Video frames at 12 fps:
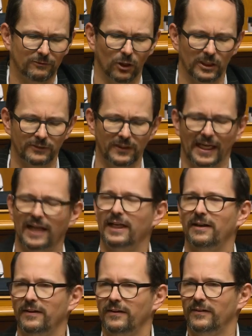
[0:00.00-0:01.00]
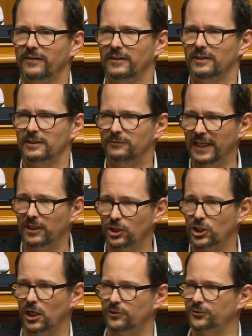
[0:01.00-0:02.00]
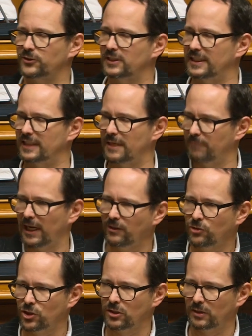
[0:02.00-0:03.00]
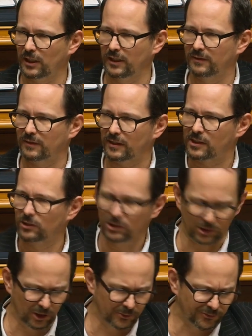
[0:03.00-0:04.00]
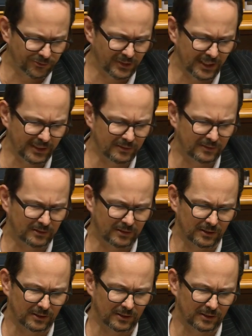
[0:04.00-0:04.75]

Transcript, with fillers: Wollen wir eine Wirtschaft, die dem Menschen dient, der Zukunft dient?